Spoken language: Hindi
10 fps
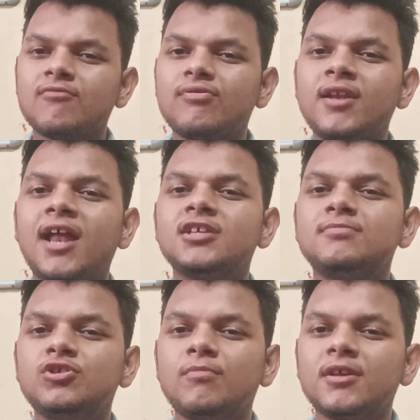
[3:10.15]
फिलहाल इस
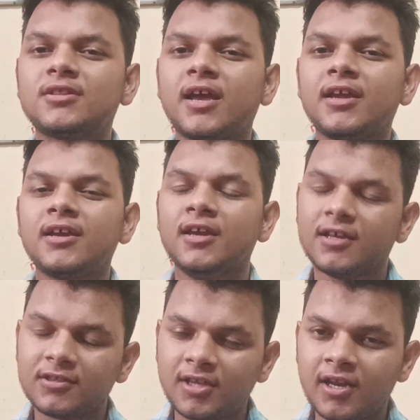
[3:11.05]
वीडियो में इतना ही
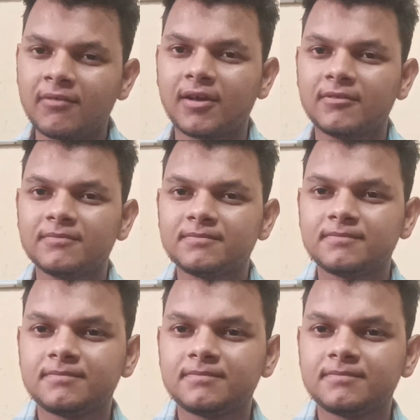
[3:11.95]
धन्यवाद